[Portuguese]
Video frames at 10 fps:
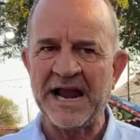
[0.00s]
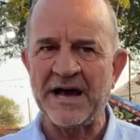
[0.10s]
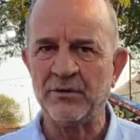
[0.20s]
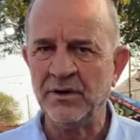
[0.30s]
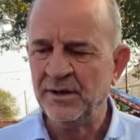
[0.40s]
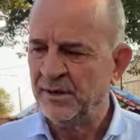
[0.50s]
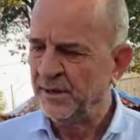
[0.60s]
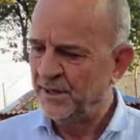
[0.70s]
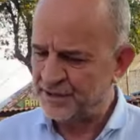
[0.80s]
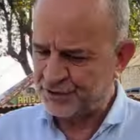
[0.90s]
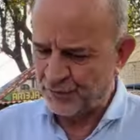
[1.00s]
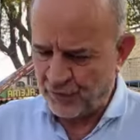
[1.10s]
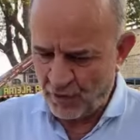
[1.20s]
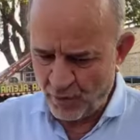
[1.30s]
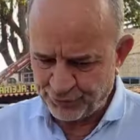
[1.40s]
E é claro,
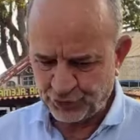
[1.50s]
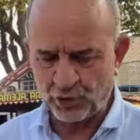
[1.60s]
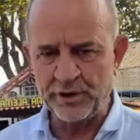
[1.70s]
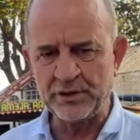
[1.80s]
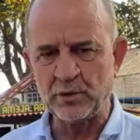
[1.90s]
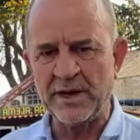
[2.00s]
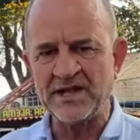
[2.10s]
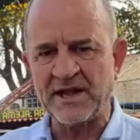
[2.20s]
isso foi construído